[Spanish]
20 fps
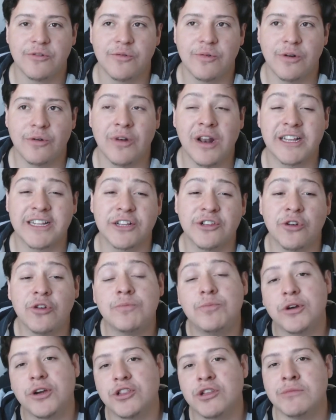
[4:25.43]
bueno, unas que son
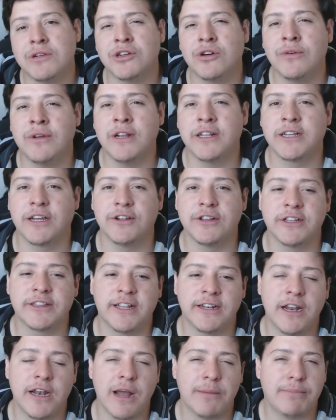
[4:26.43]
un poquito más jóvenes, que ahorita
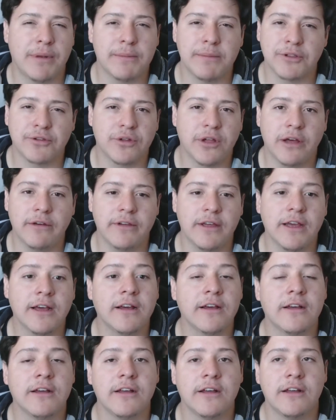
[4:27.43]
están en la prepa
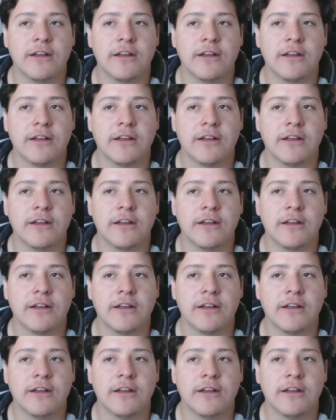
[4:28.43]
todavía,